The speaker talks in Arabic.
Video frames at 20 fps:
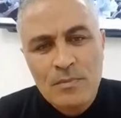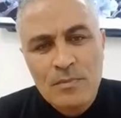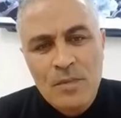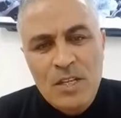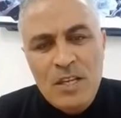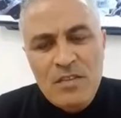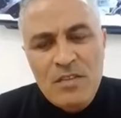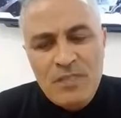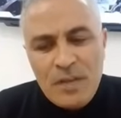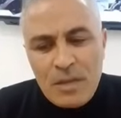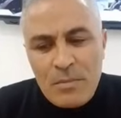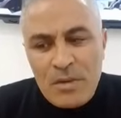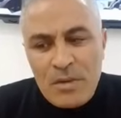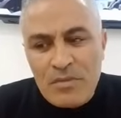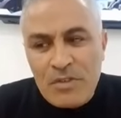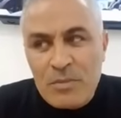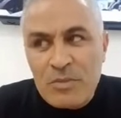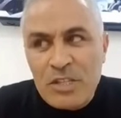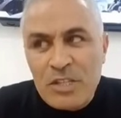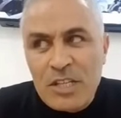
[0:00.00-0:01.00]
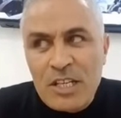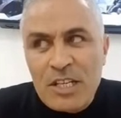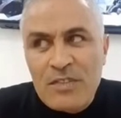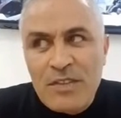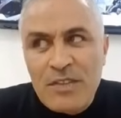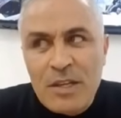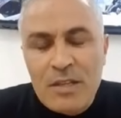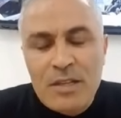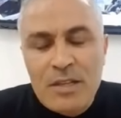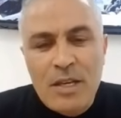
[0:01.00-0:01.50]
كيف انا ما فهمتش انا
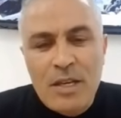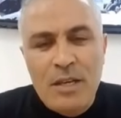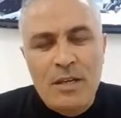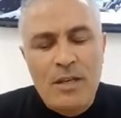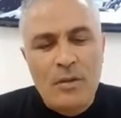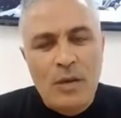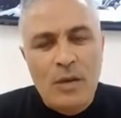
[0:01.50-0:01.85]
كيف ندير انا